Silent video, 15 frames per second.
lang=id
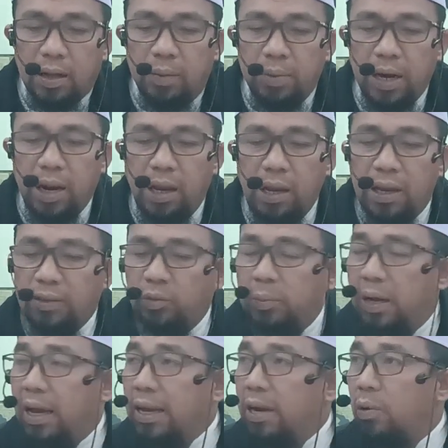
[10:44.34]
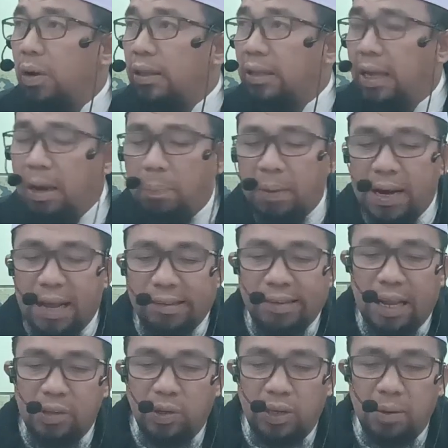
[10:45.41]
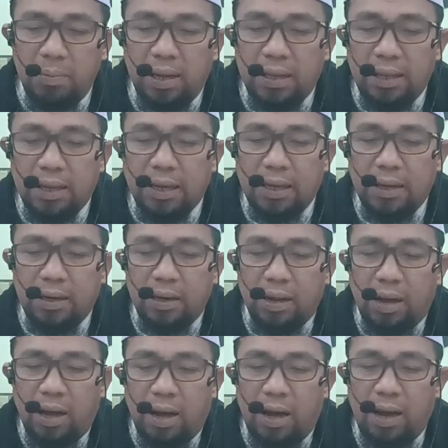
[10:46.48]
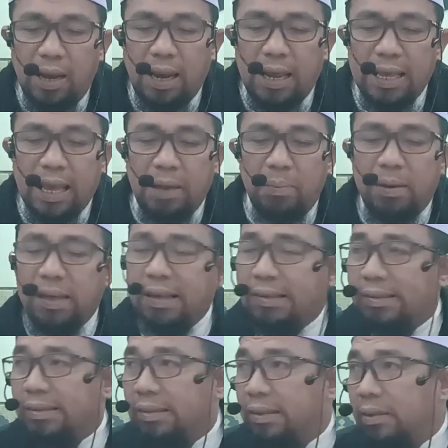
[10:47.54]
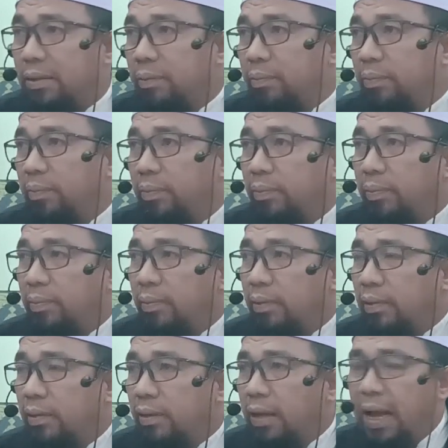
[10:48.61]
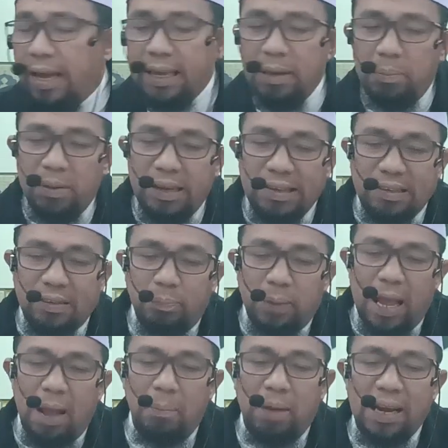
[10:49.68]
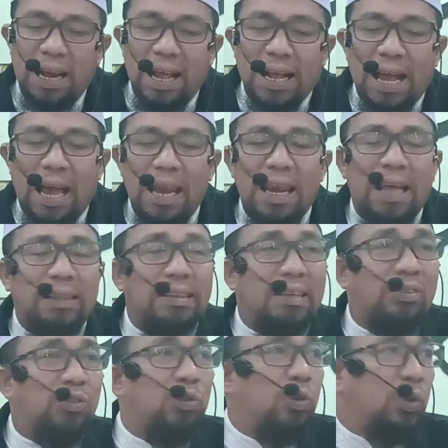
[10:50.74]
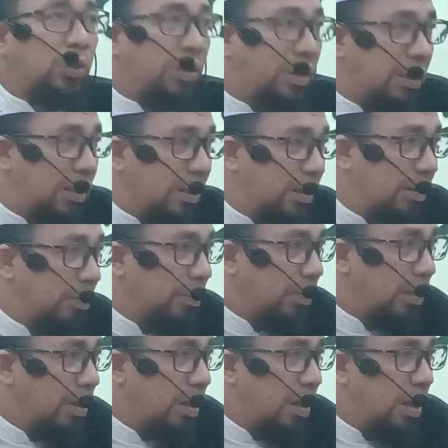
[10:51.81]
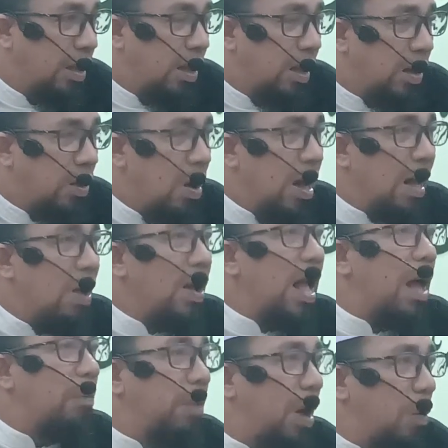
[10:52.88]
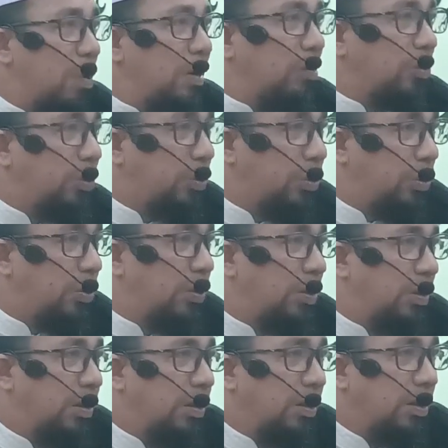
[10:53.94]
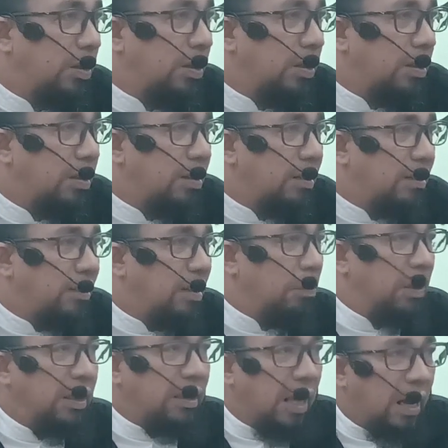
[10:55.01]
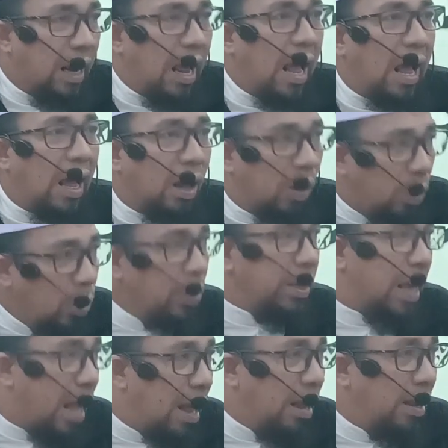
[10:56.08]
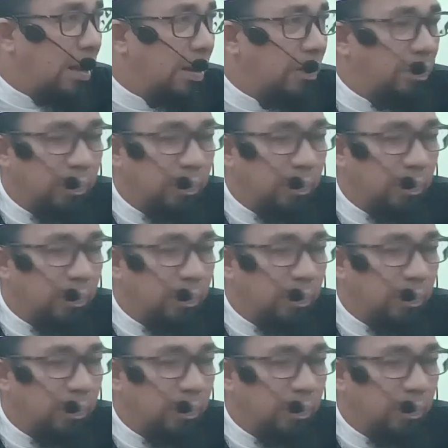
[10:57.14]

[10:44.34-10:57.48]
kemudian Allah Subhanahu wa taala pada ayat selanjutnya mengatakan kala ya iblis hai iblis ma manaka allah tasjud kok engkau nggak mau bersujud sementara aku yang